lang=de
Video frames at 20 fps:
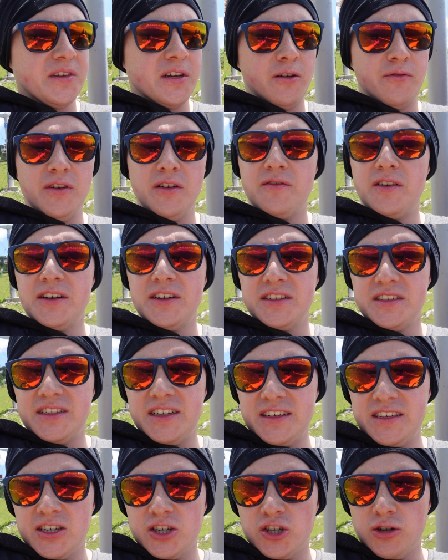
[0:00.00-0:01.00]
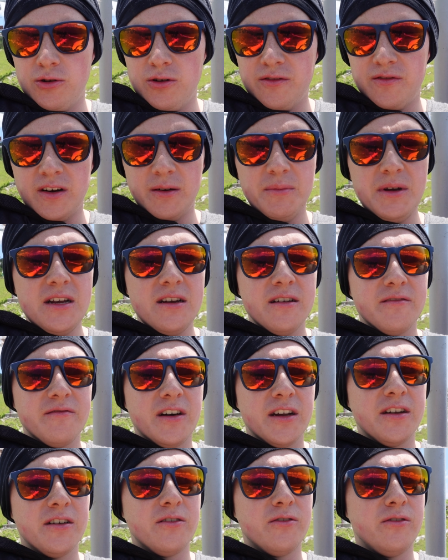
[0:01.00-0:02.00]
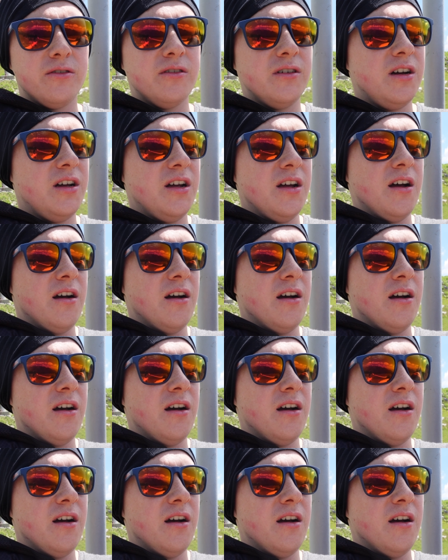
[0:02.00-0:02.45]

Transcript: Auf jeden Fall eine sehr, sehr schöne Familienwanderung.